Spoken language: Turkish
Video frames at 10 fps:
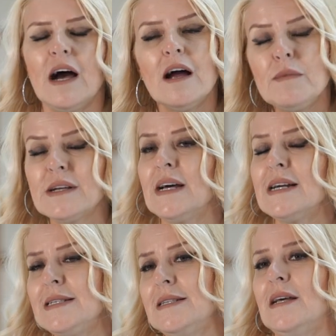her bir
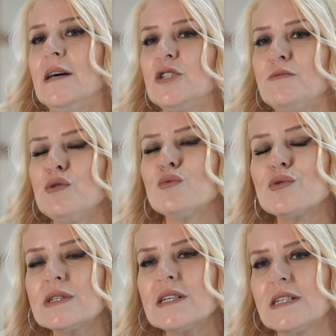ders izleneceğimizi
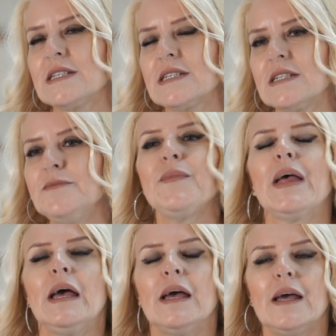uluslararası
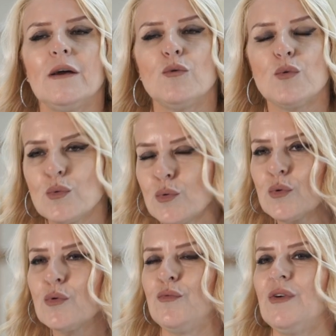e,
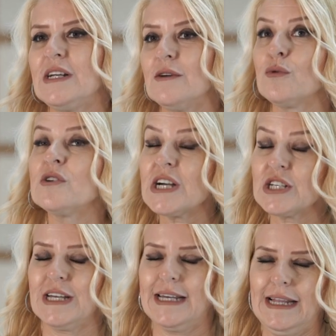uygunluk
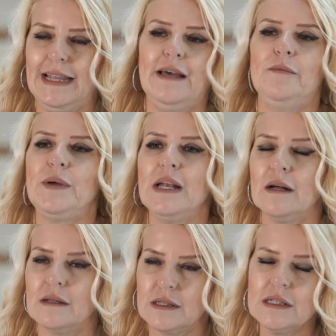olacak şekilde
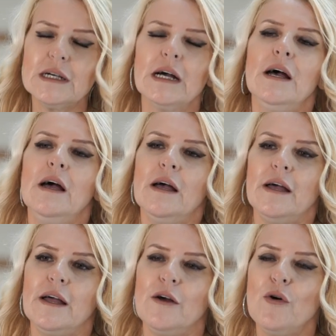planladık.
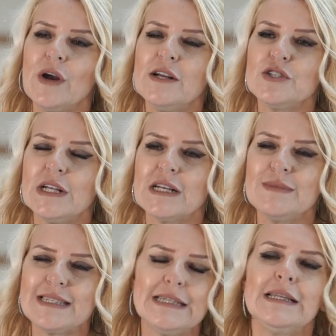E,
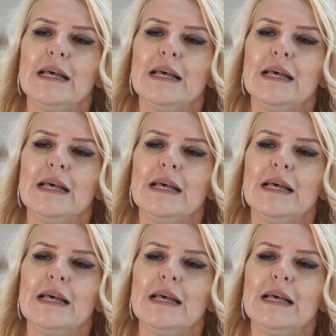öğrencilerimizin